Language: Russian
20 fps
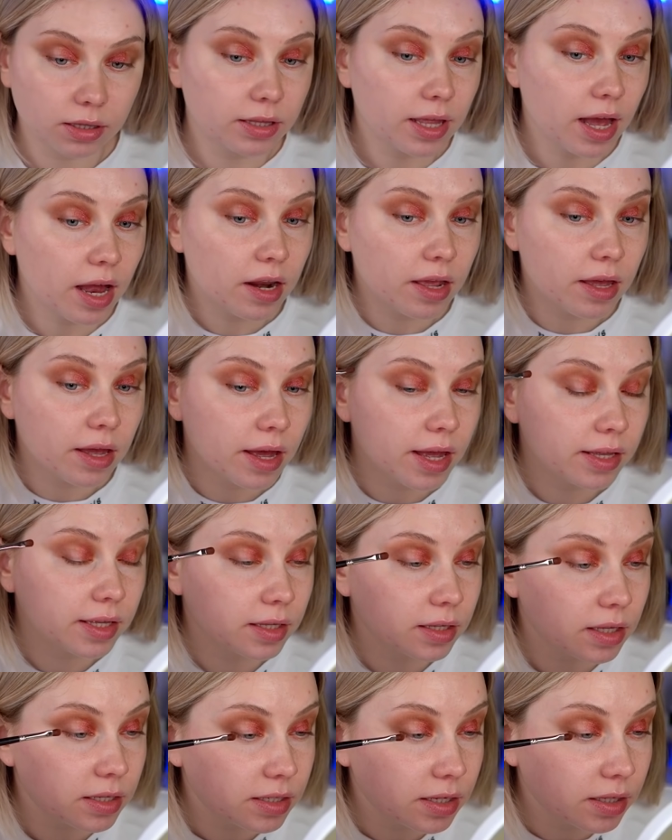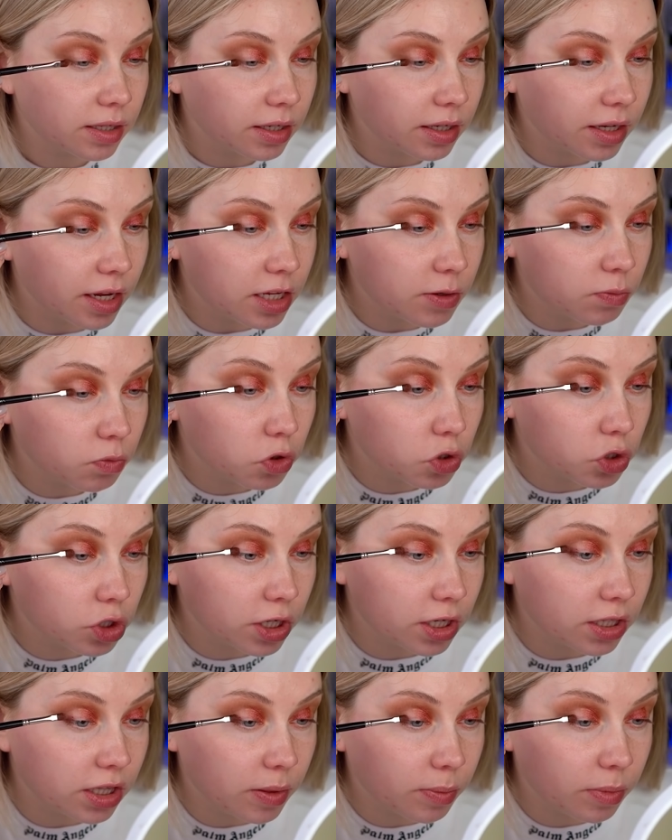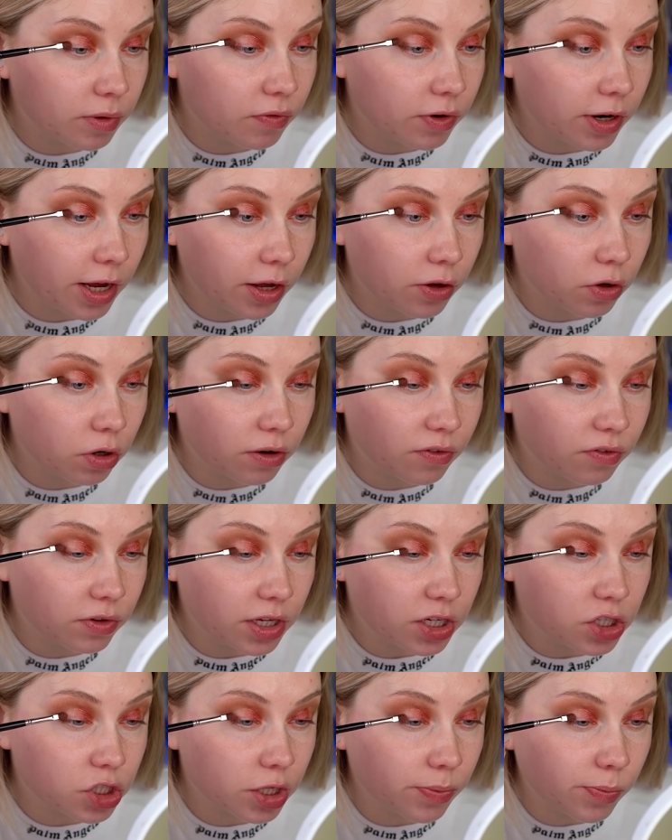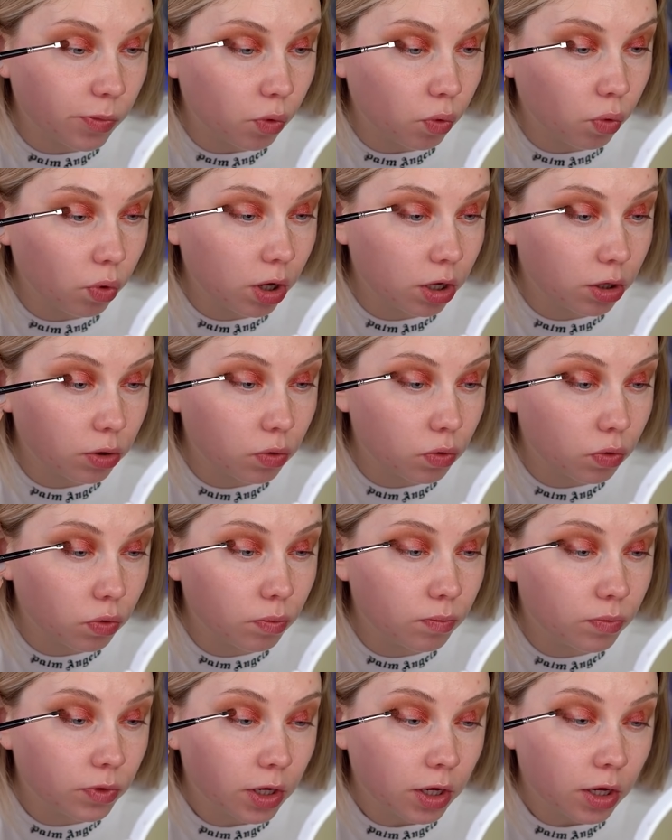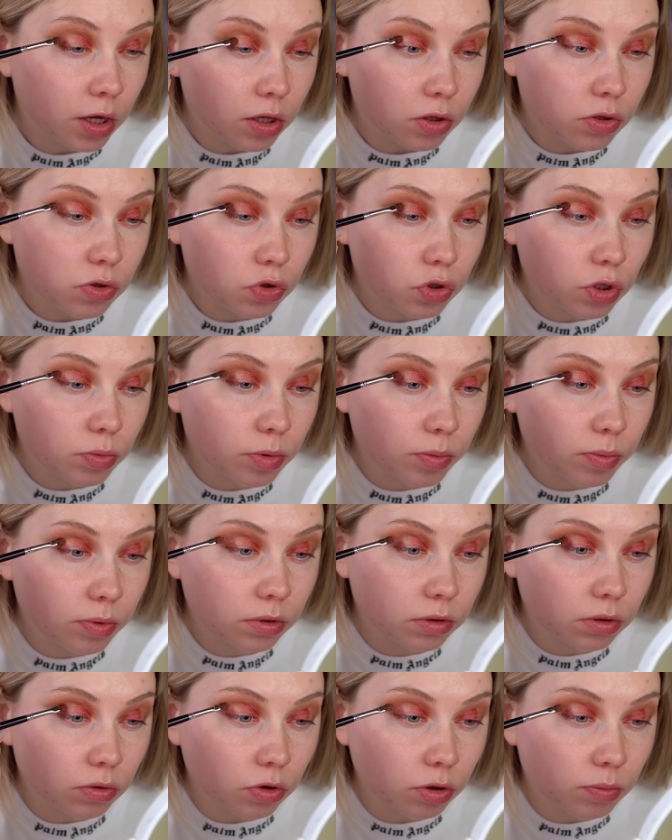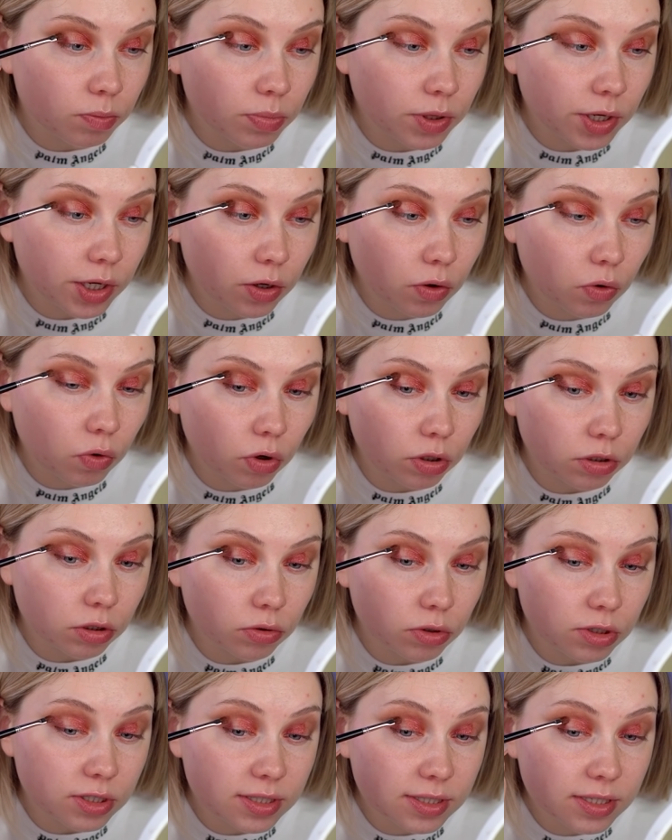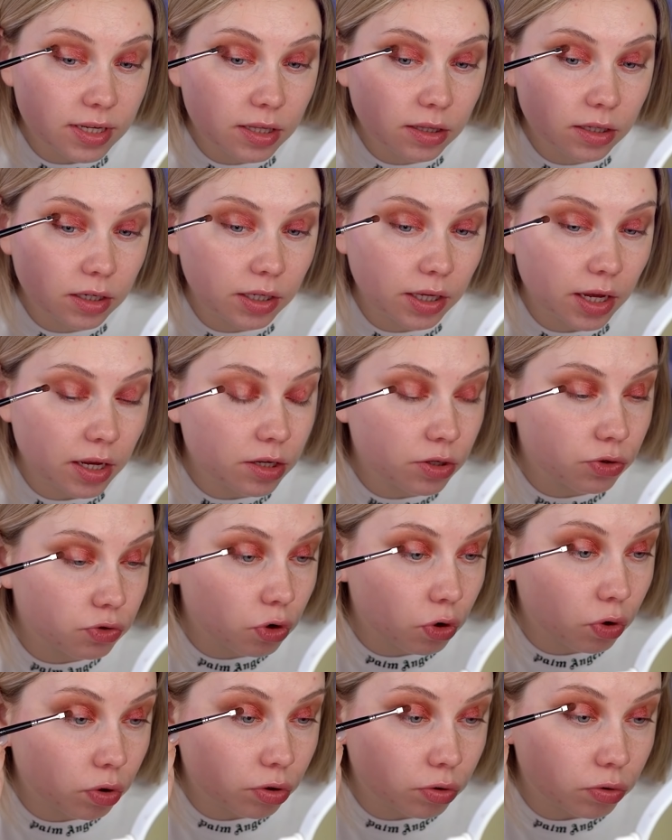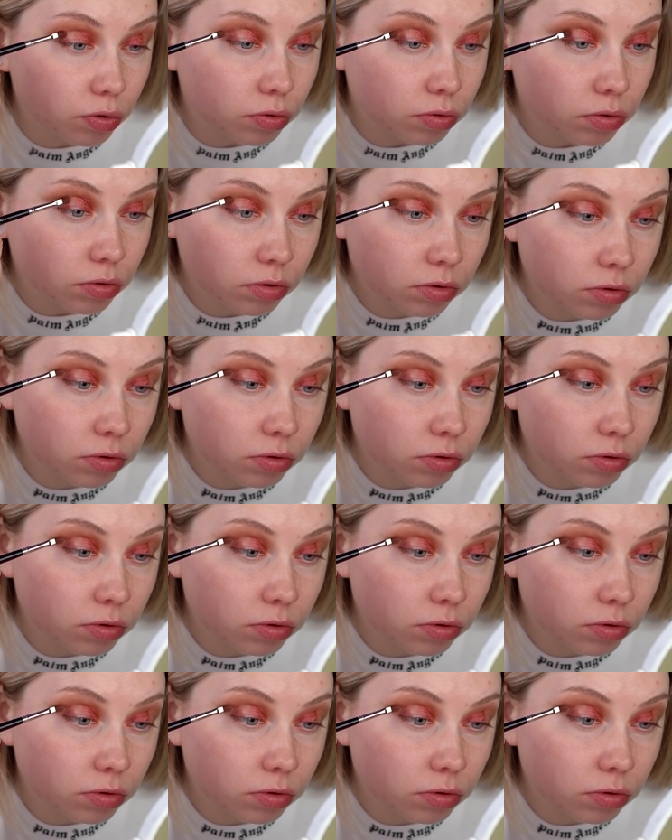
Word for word: Далее этот оттенок я немножко добавляю к внешнему уголку, ну, чтобы был такой переход. То есть центр я не трогаю.